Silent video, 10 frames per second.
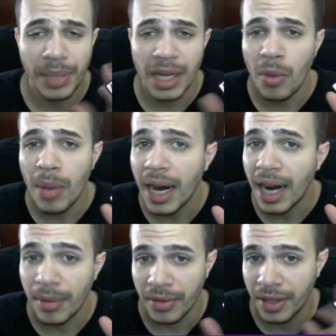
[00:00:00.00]
pegar uma
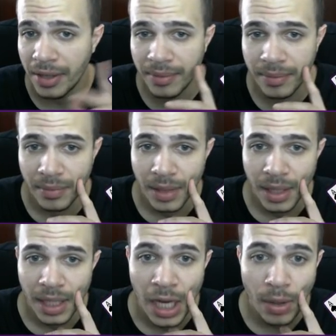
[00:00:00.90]
arma, velho.
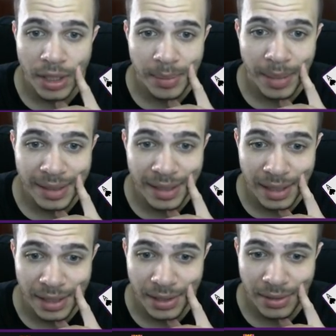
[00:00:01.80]
Eu achei
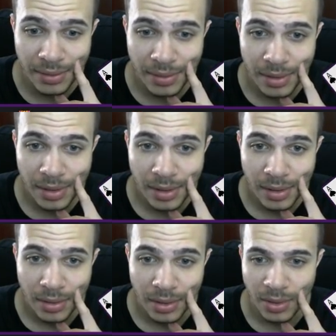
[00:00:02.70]
bastante.
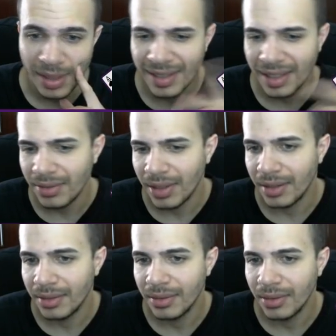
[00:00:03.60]
Só skin, velho.
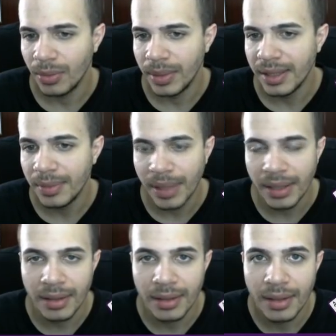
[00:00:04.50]
Me
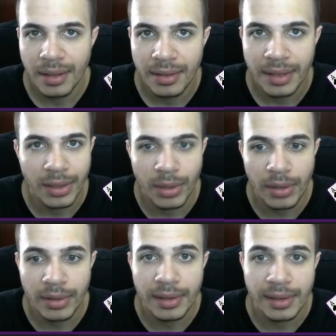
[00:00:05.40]
respeita. Você acha que eu
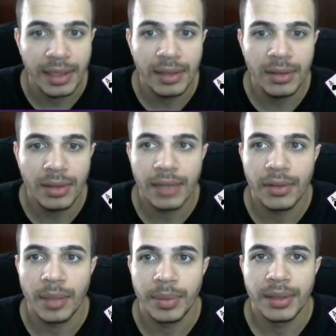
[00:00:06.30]
quero skin ou
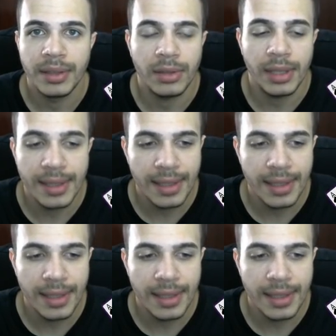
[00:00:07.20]
level up? Você acha que eu quero